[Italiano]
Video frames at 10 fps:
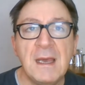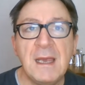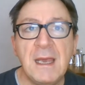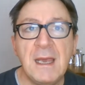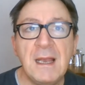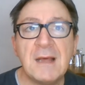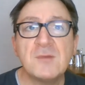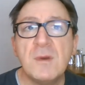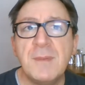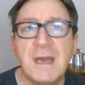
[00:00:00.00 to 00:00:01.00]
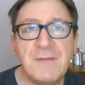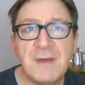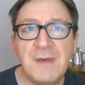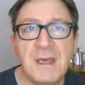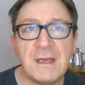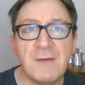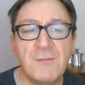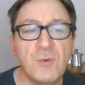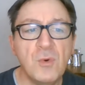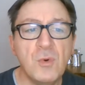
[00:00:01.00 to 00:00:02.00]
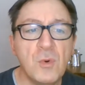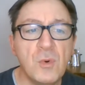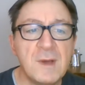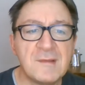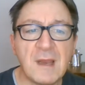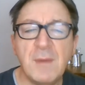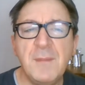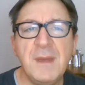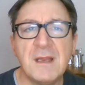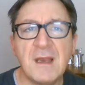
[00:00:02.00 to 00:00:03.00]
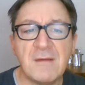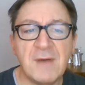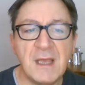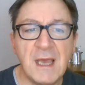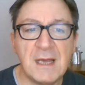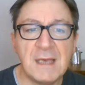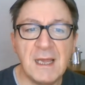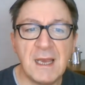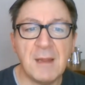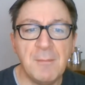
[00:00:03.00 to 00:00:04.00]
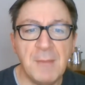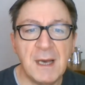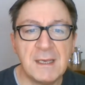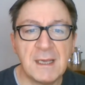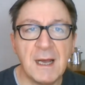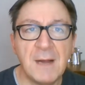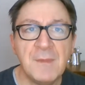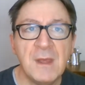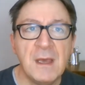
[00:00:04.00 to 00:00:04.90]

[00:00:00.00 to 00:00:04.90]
E la sua breve vita fu estremamente travagliata e drammatica